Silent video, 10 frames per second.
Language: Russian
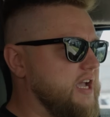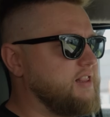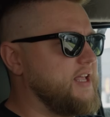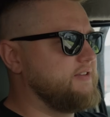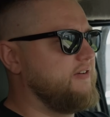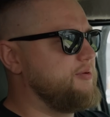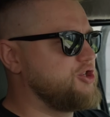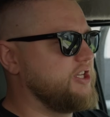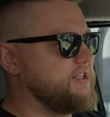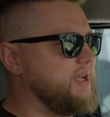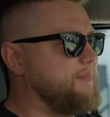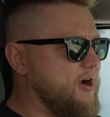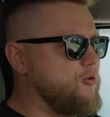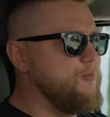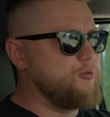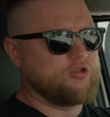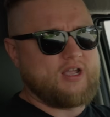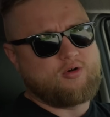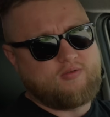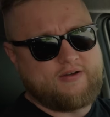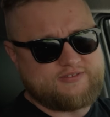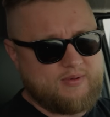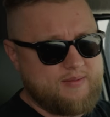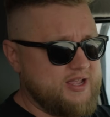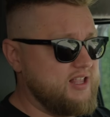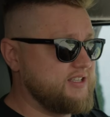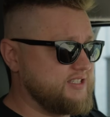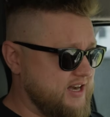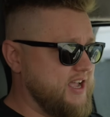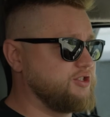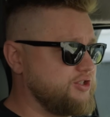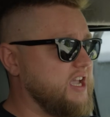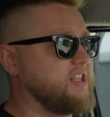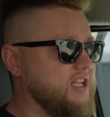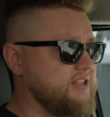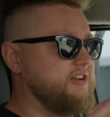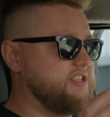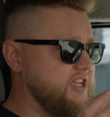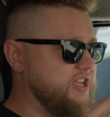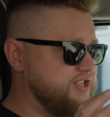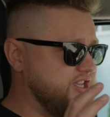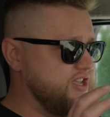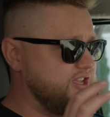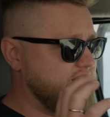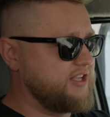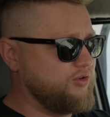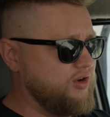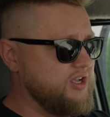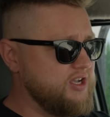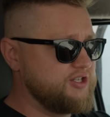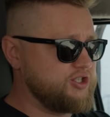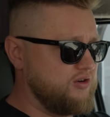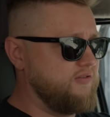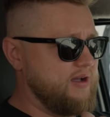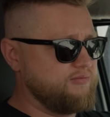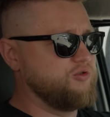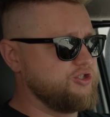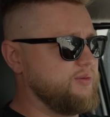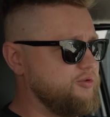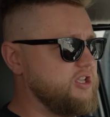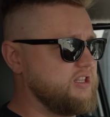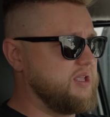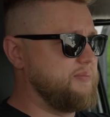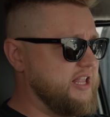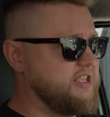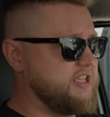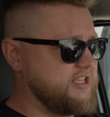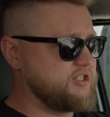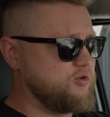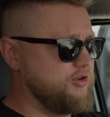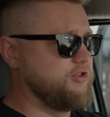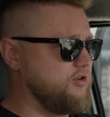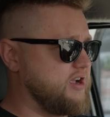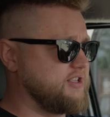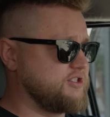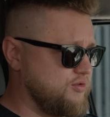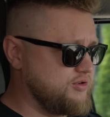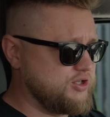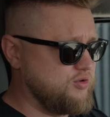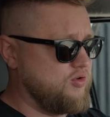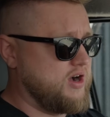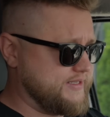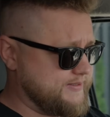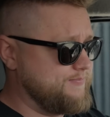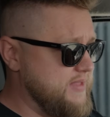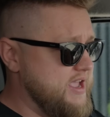закладывая бюджет на покупку такого автомобиля, сразу закладывайте и деньги на то, что вам нужно будет допилить исходную конструкцию УАЗа.